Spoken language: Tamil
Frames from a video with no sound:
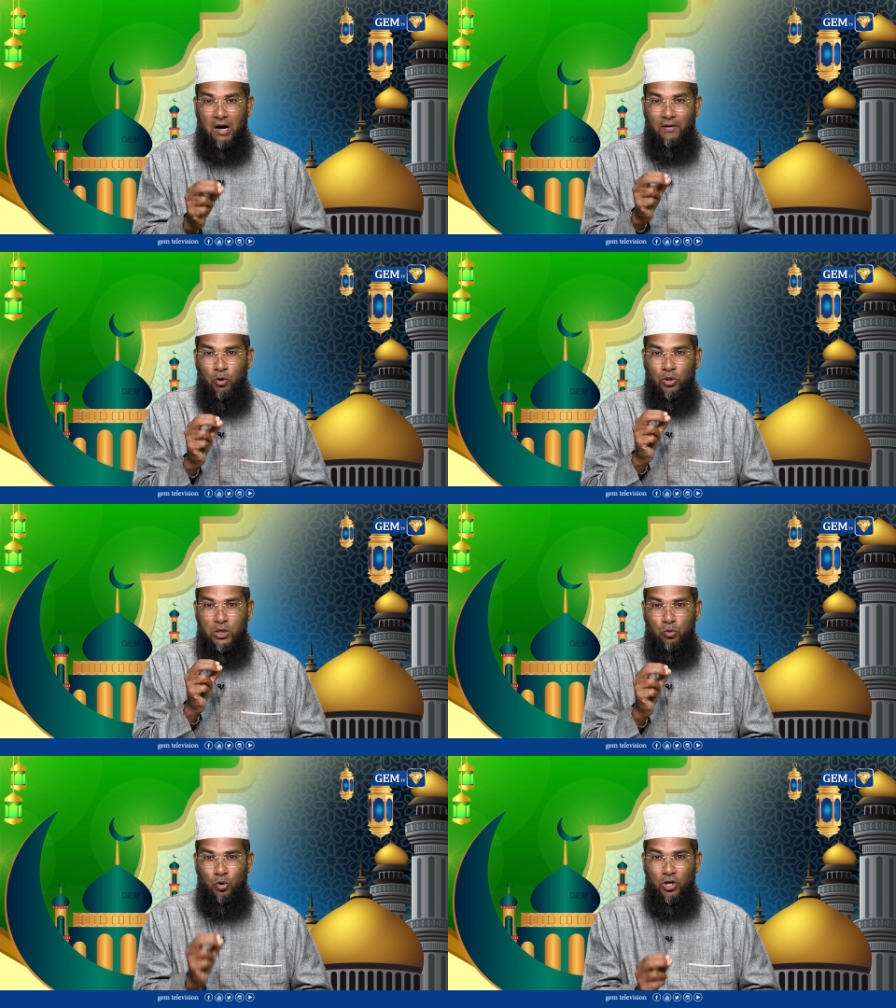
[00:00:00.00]

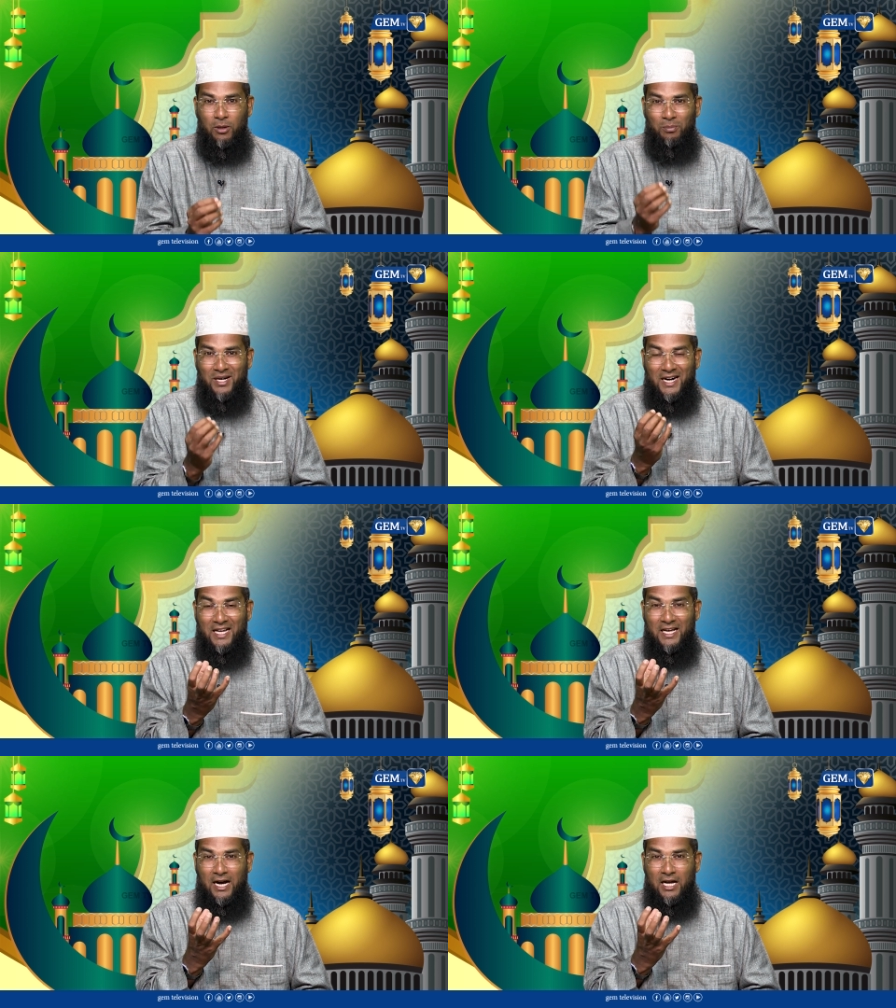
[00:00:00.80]
அவனுடைய உள்ளம்
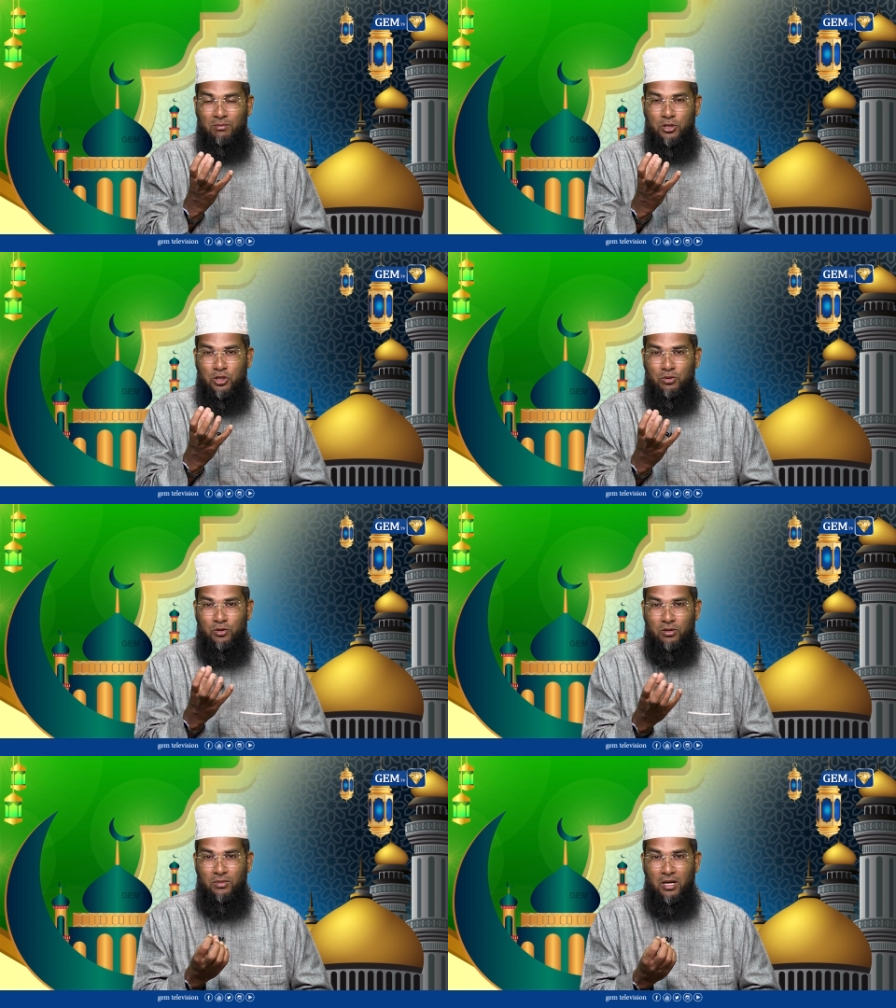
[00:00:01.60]
நடுங்க ஆரம்பித்து
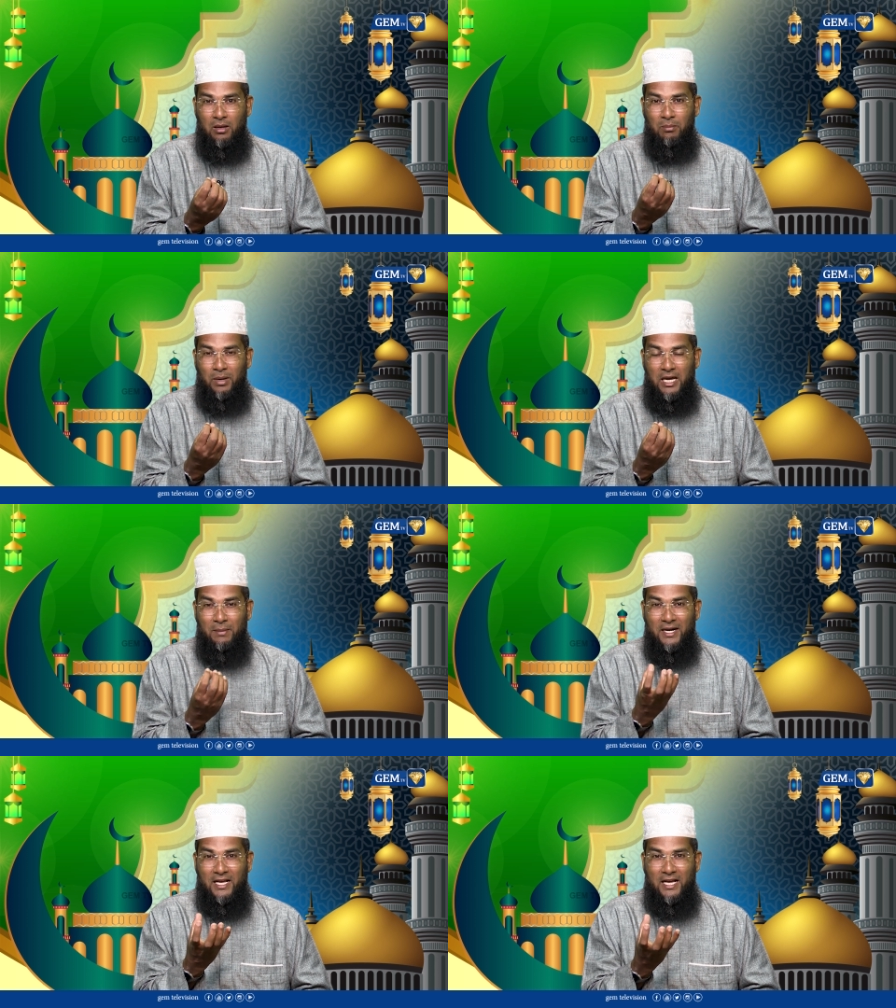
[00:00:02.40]
விடும்
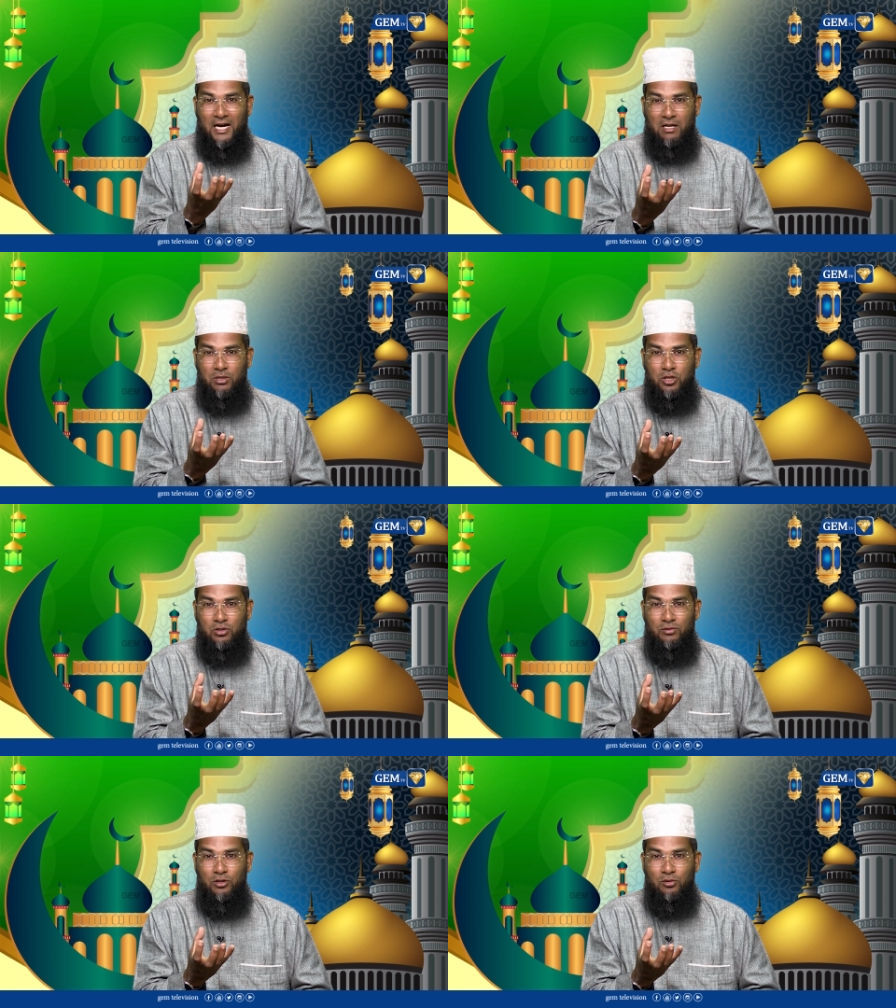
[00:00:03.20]
பயமெடுக்க
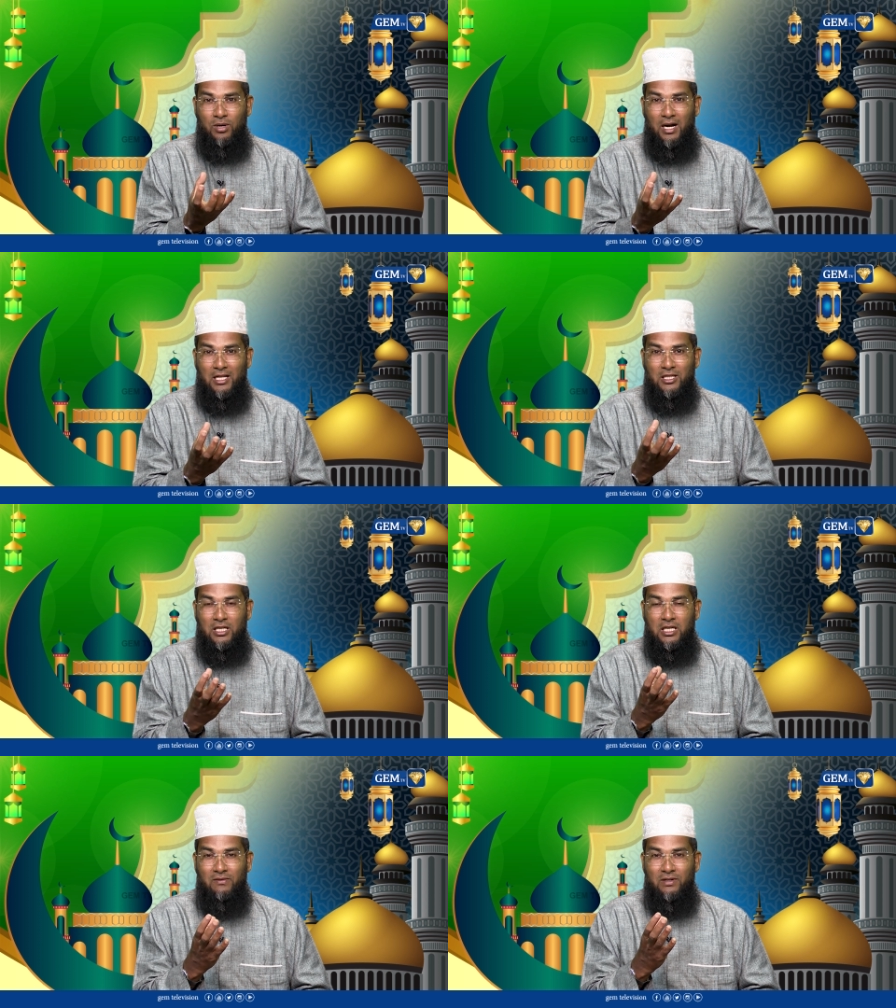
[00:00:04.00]
ஆரம்பித்து
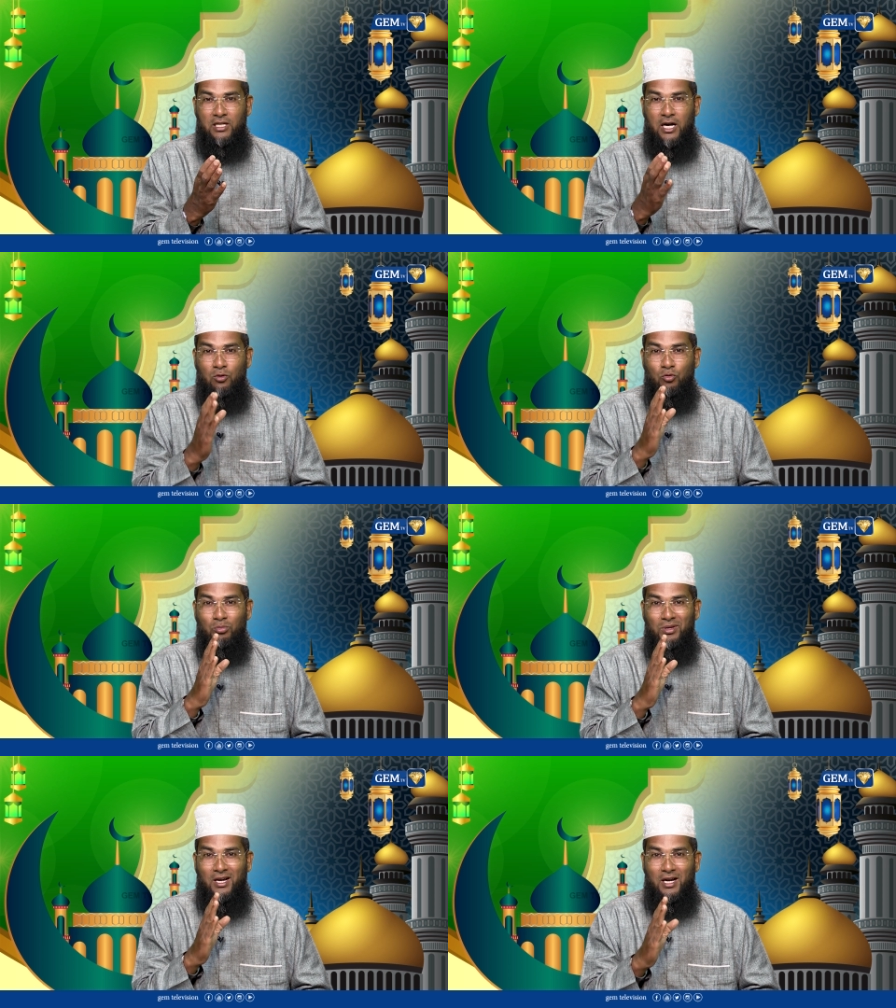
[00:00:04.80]
விடும் தான்
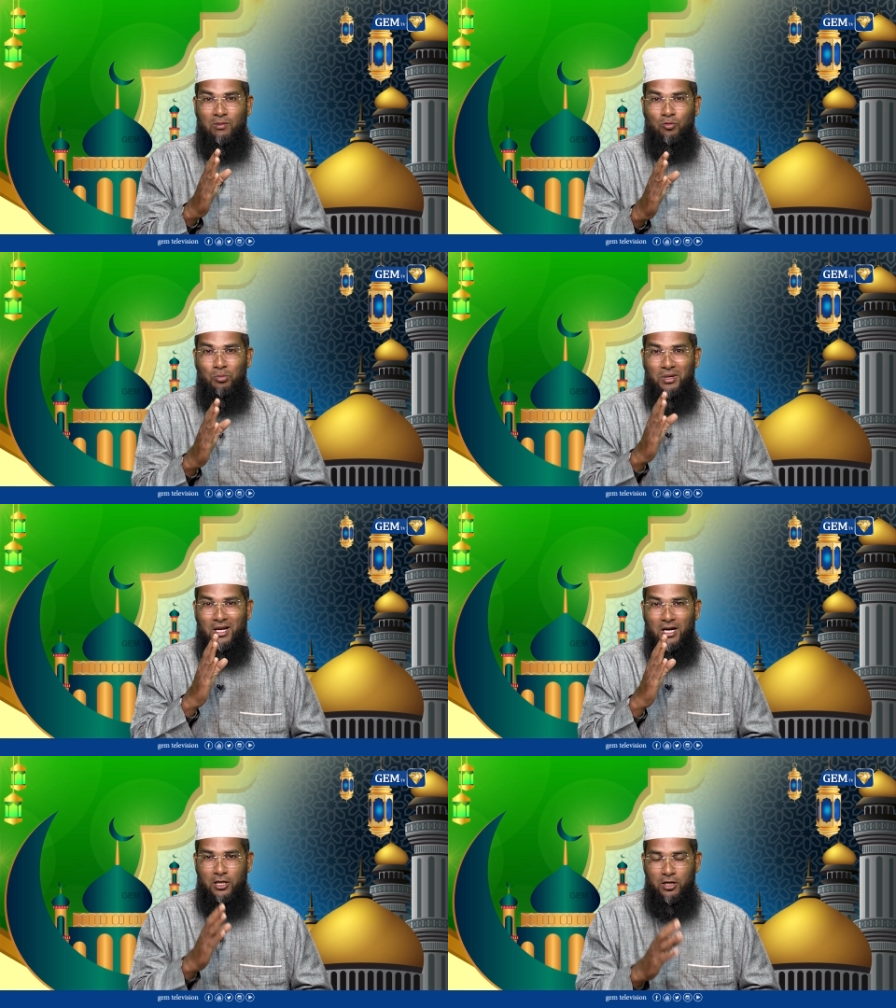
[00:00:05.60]
உண்மையான
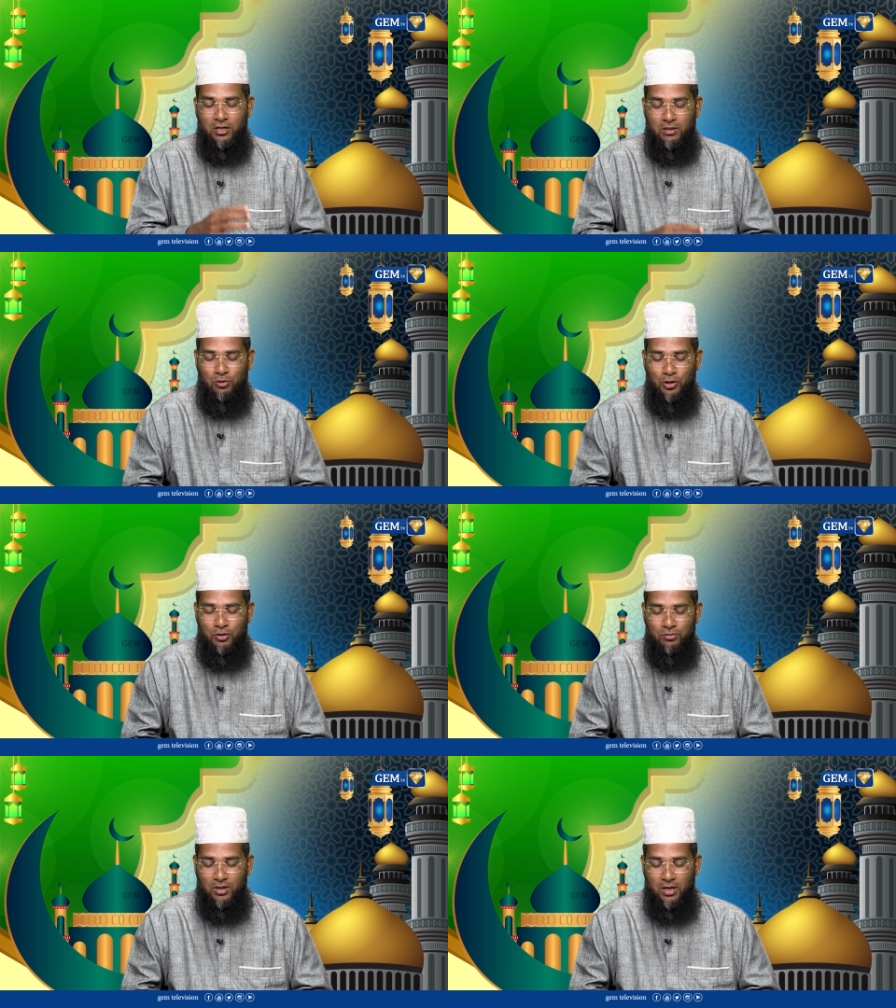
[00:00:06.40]
மீனாக இருக்க
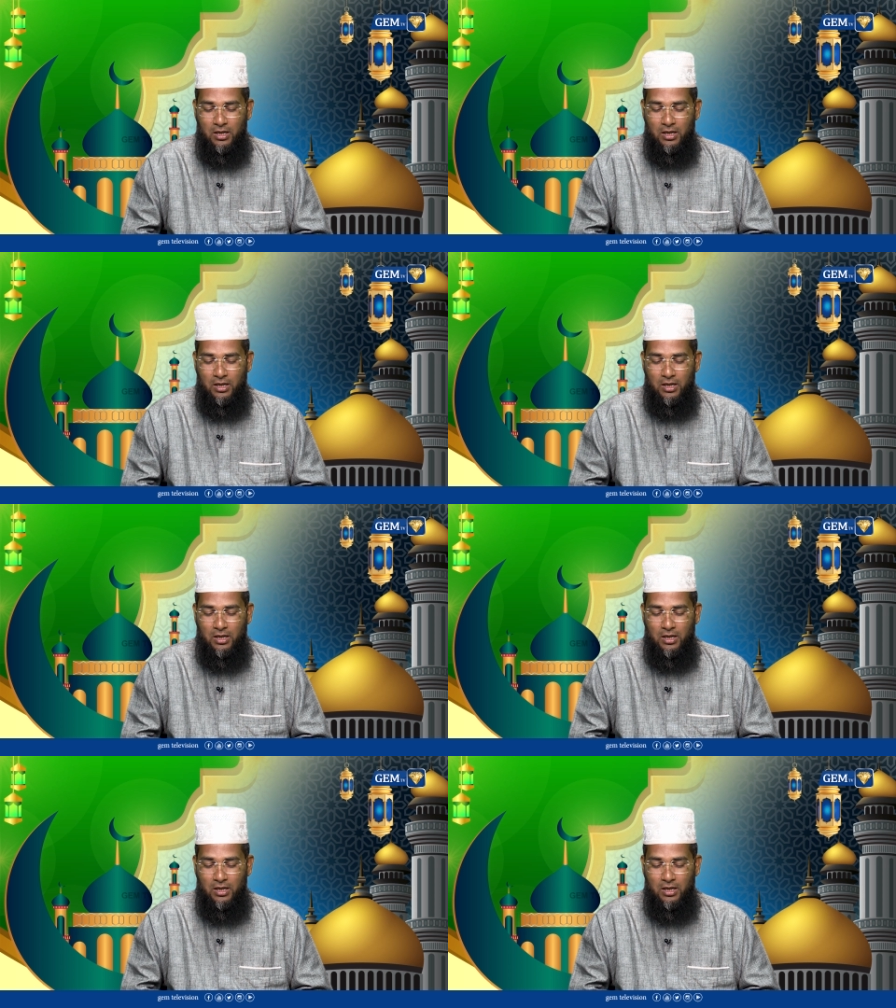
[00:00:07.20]
முடியும்